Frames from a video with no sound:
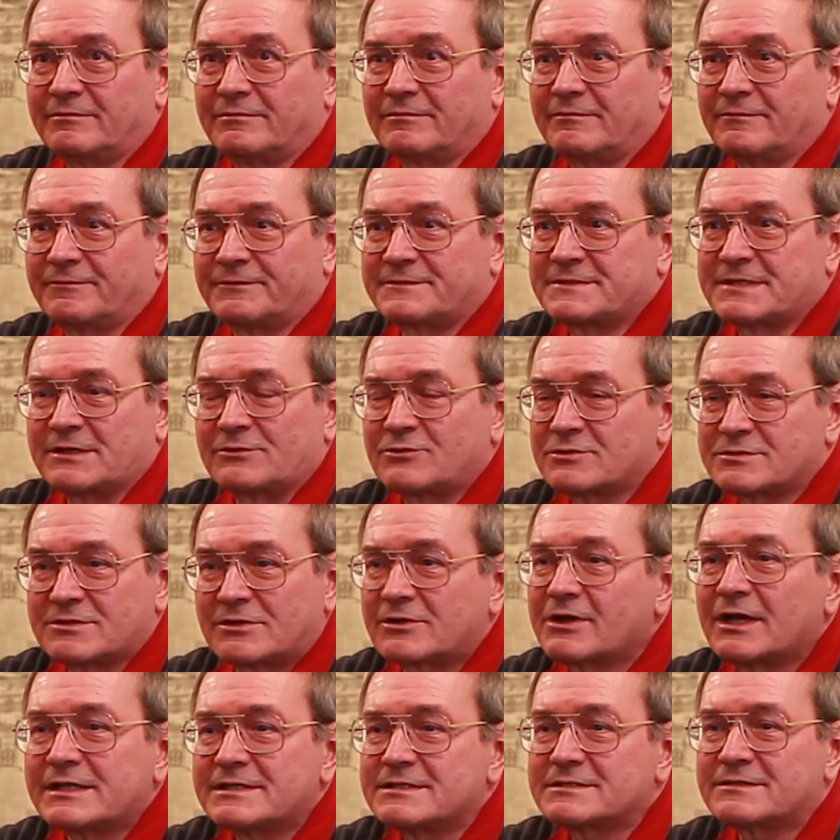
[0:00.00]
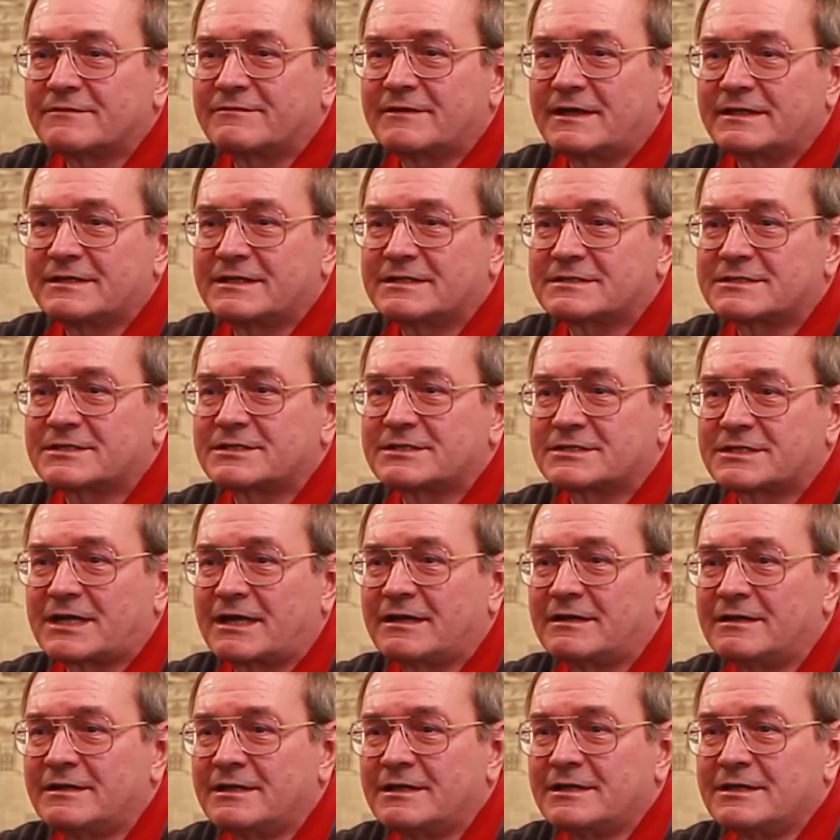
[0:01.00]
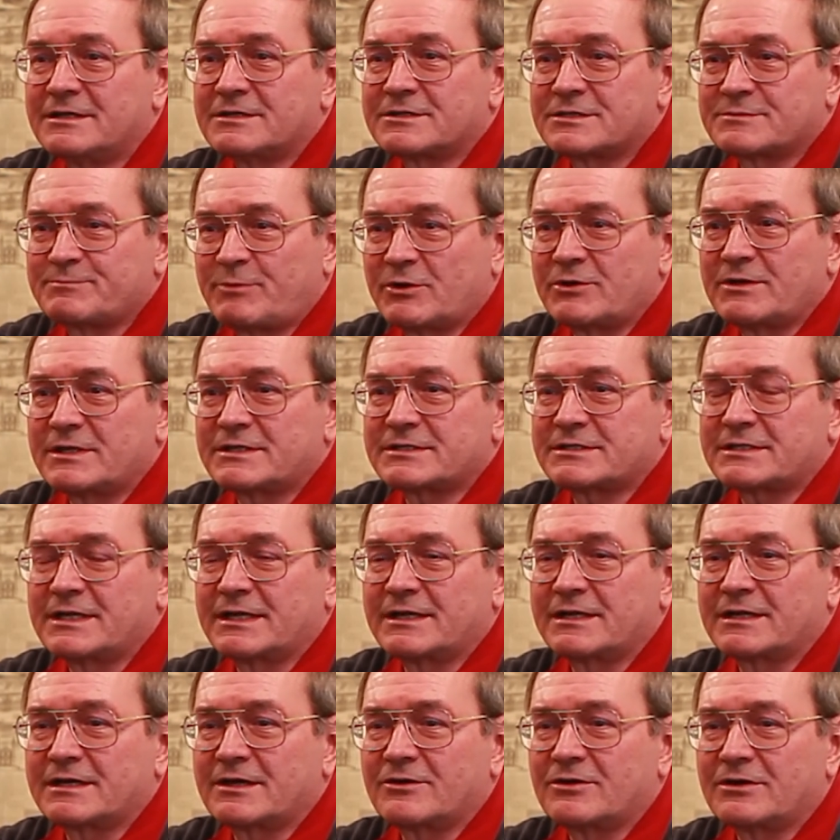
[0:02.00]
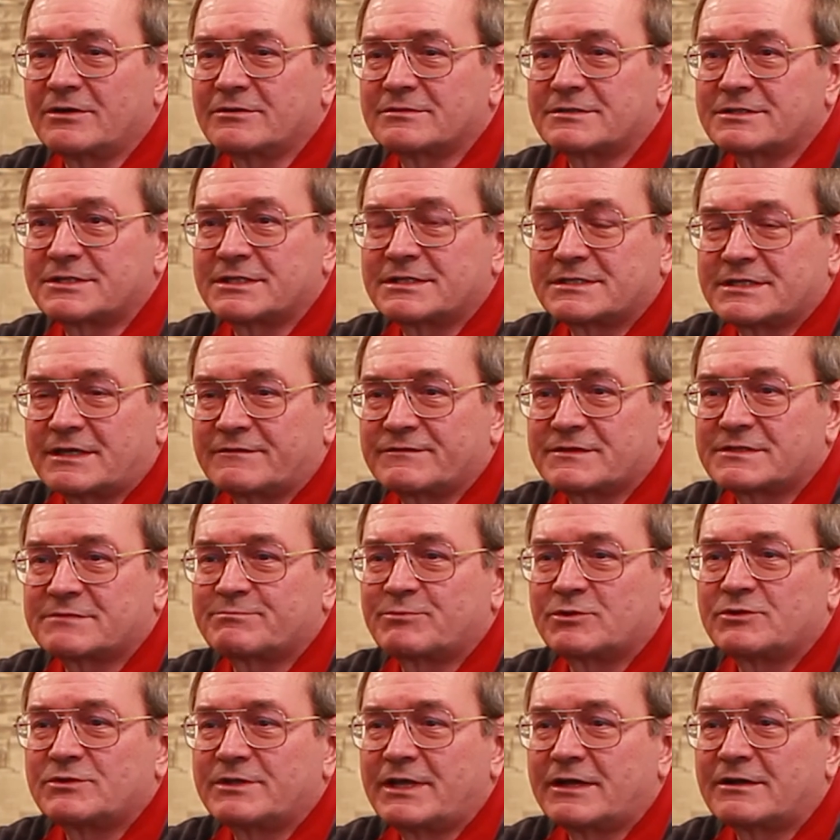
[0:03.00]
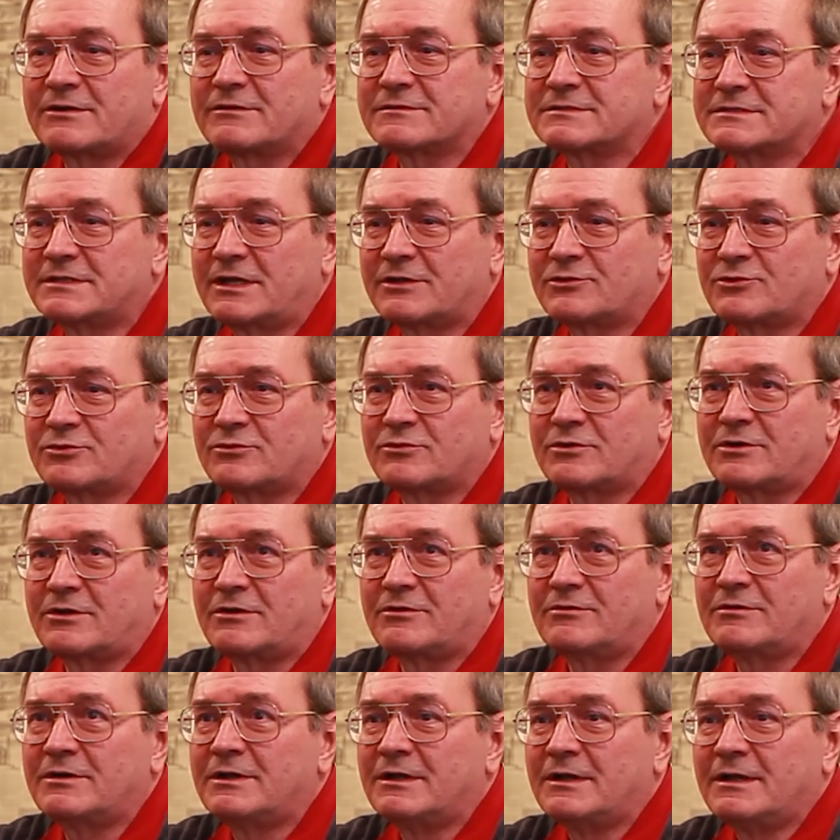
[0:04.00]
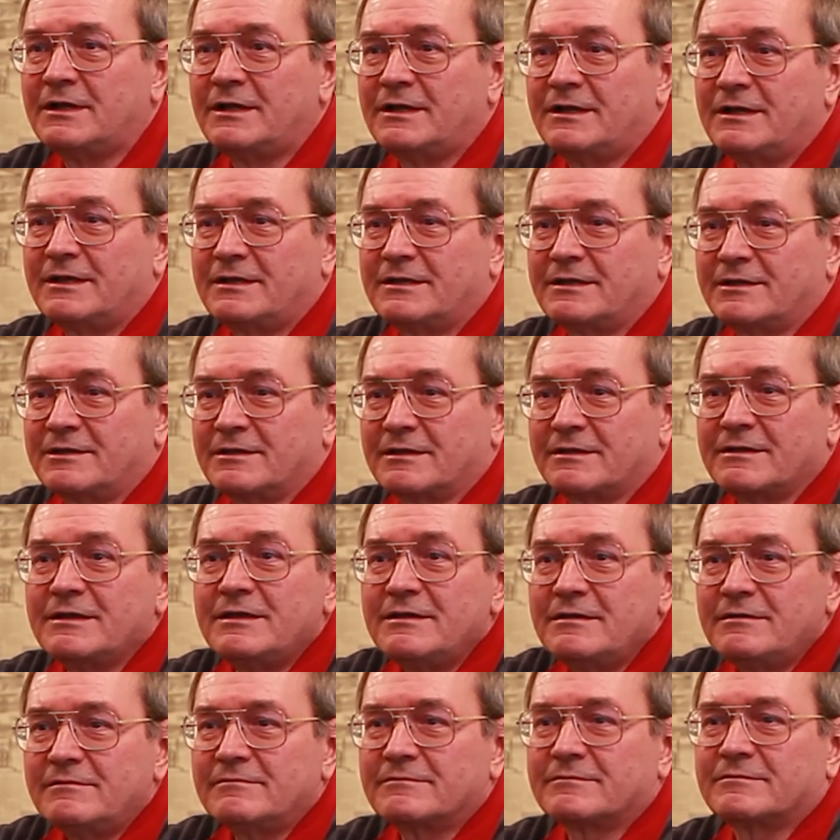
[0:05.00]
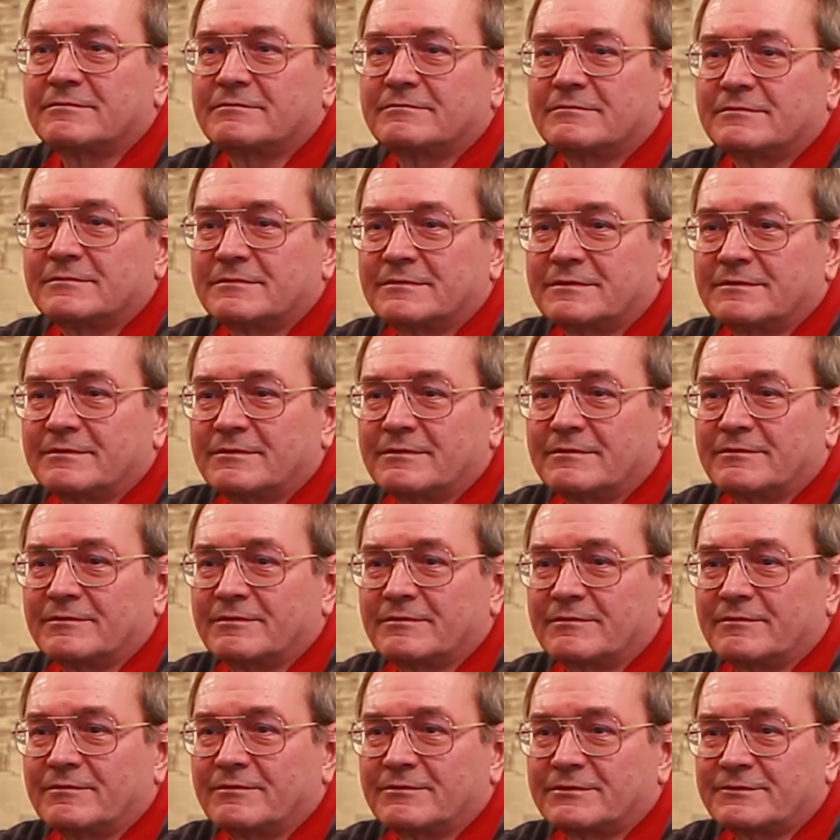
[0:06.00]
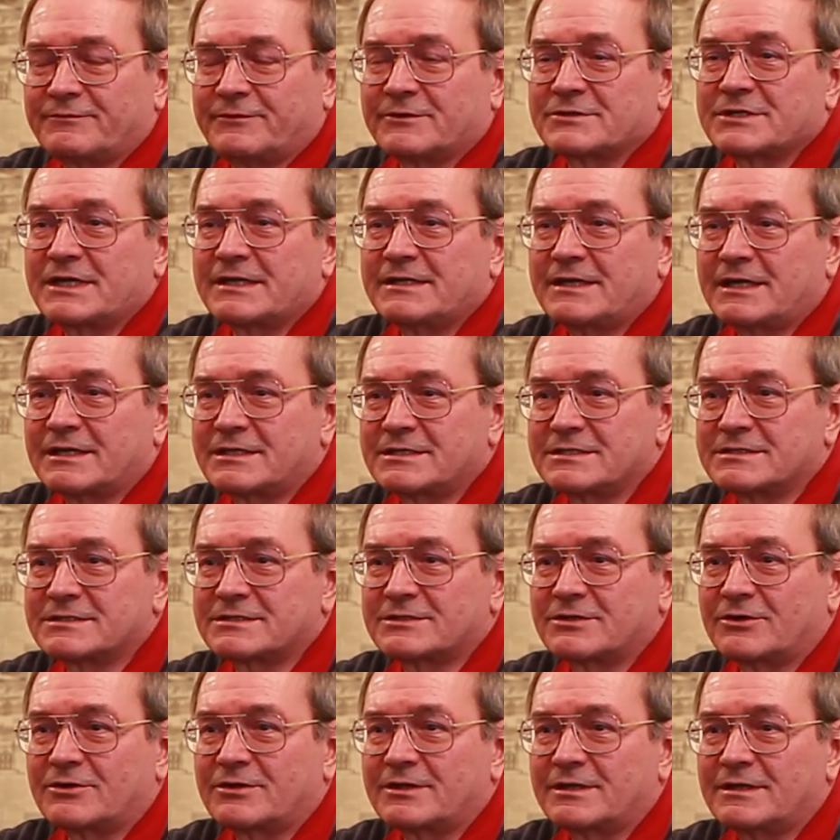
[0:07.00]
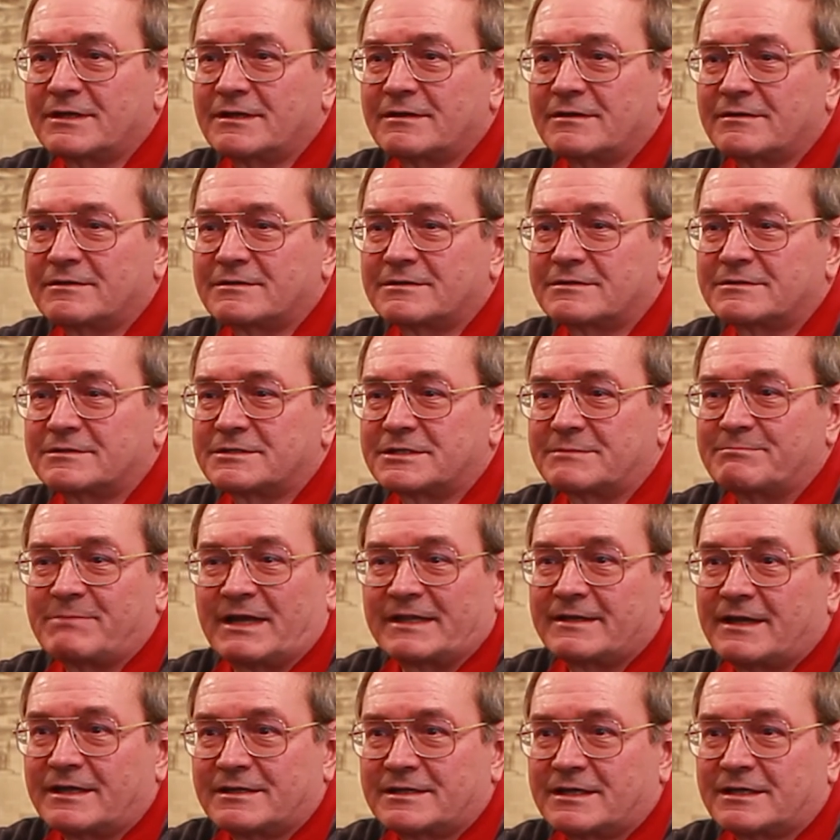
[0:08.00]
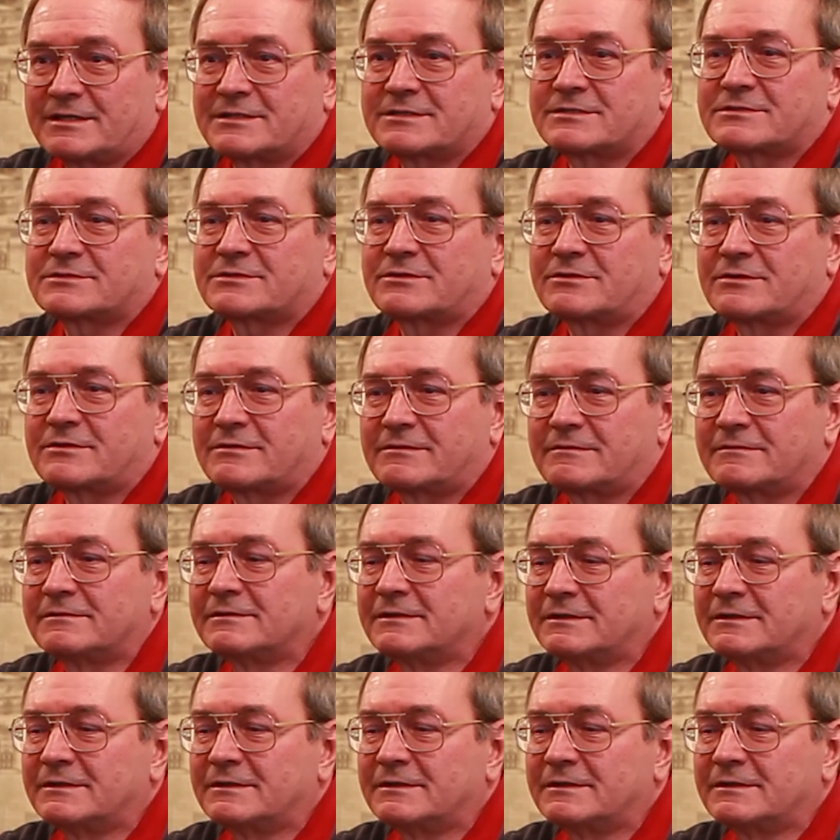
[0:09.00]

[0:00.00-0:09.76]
w celu zorganizowania życia społecznego, życia wspólnego z naturą i y, tworzenia historii czy badania historii.